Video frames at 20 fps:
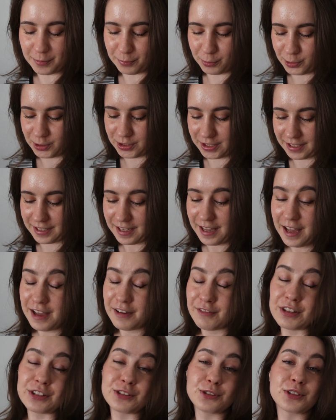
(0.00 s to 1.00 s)
kapuśniak.
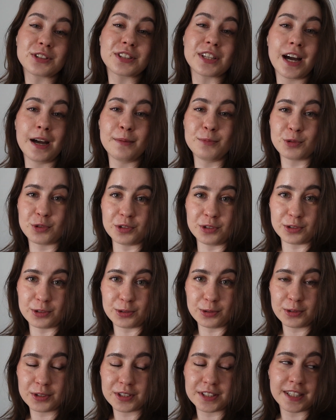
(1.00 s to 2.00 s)
Więc dostałam już
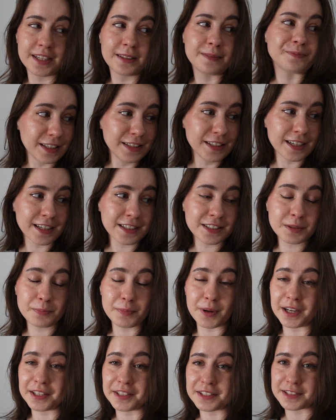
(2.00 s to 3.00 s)
instrukcję i na razie
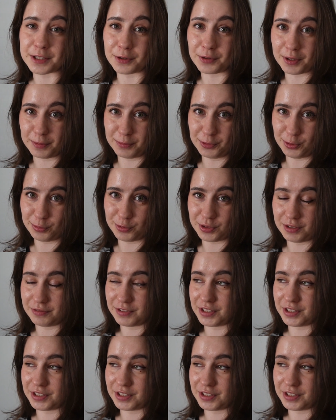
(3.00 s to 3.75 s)
pachnie całkiem dobrze.